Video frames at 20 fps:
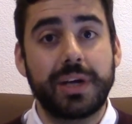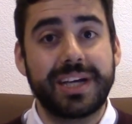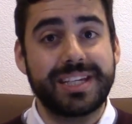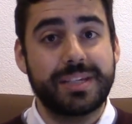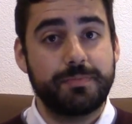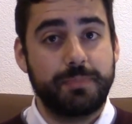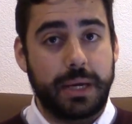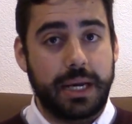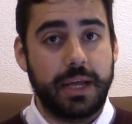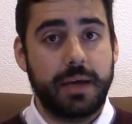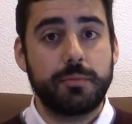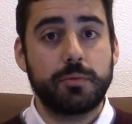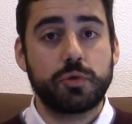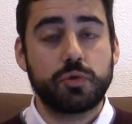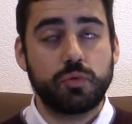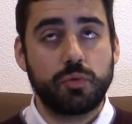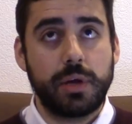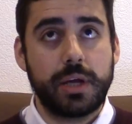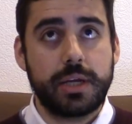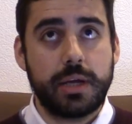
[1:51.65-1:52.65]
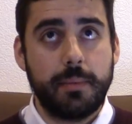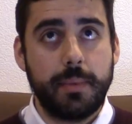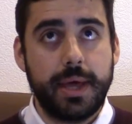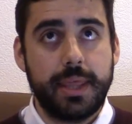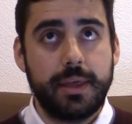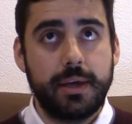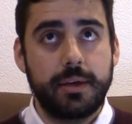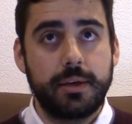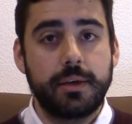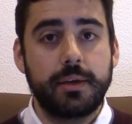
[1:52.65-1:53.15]
esperamos una
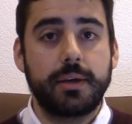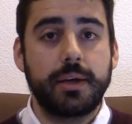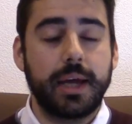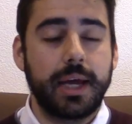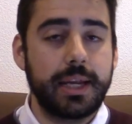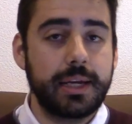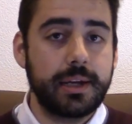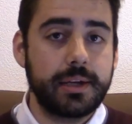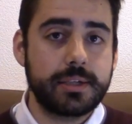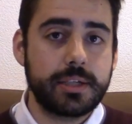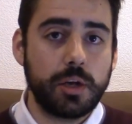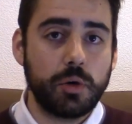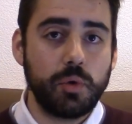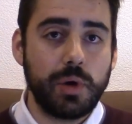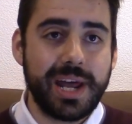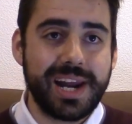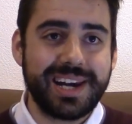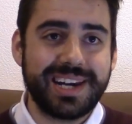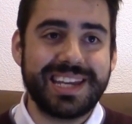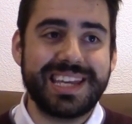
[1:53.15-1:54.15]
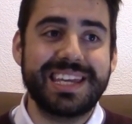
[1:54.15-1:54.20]
llamada en el celular